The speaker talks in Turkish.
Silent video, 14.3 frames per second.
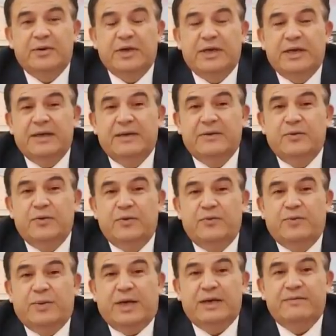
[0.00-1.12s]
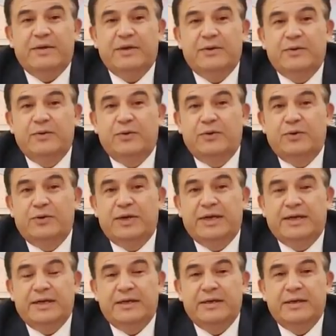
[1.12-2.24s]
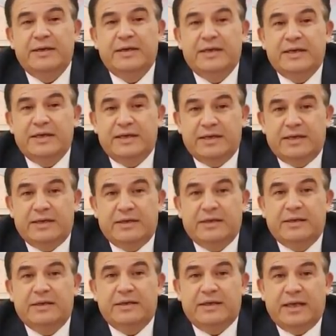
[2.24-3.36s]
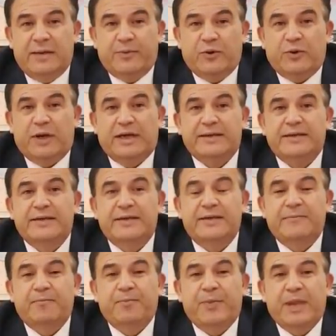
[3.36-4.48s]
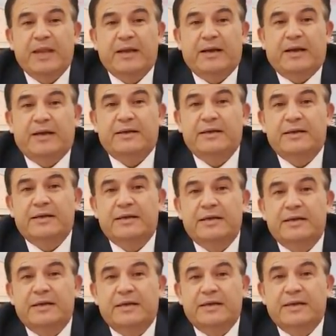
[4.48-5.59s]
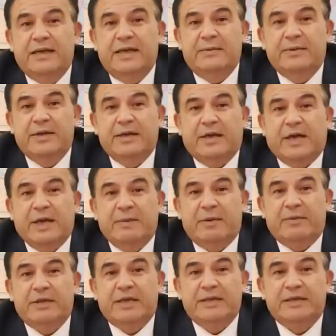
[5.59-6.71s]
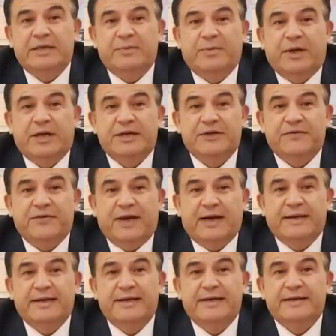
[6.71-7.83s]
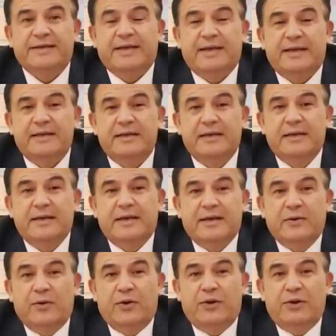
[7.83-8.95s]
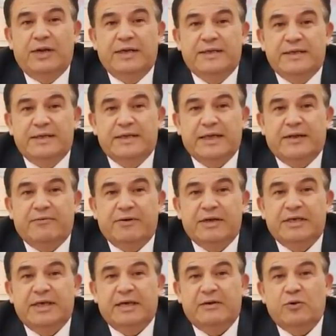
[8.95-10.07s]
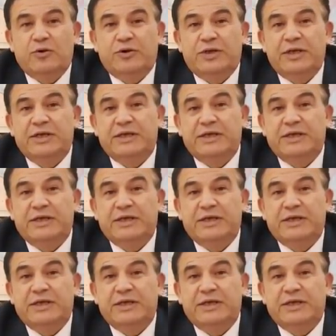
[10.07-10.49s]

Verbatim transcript: e, mal ve ürünlerin yığıldığı, depolandığı artık e, diyelim ki Alibaba'dan sipariş verdiğinizde Örneğin sizin emrinize lojistik